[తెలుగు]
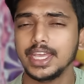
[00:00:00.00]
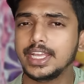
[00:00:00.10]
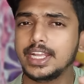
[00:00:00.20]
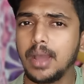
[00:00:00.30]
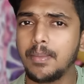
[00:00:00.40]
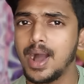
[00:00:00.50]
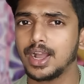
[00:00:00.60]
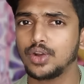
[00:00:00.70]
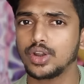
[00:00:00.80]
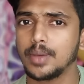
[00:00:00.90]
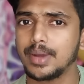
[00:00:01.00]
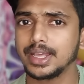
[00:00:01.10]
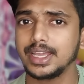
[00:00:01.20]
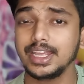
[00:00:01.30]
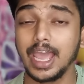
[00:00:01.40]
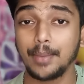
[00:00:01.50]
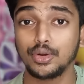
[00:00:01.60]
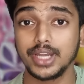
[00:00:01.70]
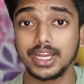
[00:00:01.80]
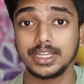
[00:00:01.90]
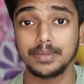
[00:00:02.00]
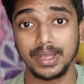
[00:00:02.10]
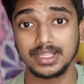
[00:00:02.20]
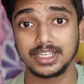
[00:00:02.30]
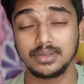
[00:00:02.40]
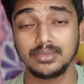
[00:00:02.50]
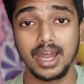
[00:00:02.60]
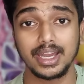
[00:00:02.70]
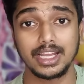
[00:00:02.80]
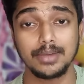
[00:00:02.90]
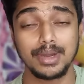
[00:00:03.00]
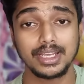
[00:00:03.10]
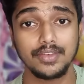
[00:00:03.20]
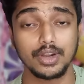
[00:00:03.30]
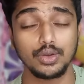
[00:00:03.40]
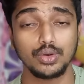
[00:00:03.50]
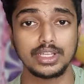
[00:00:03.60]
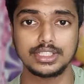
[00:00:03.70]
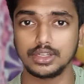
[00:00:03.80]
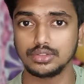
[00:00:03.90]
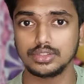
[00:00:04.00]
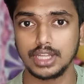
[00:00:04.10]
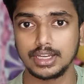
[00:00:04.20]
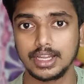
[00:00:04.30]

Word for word: ఇంకా బాగా కూడా మనకి అమౌంట్ అనేది పెంచడం అండ్ అలాగే మనకి ఇవ్వడం కూడా జరుగుతుందంట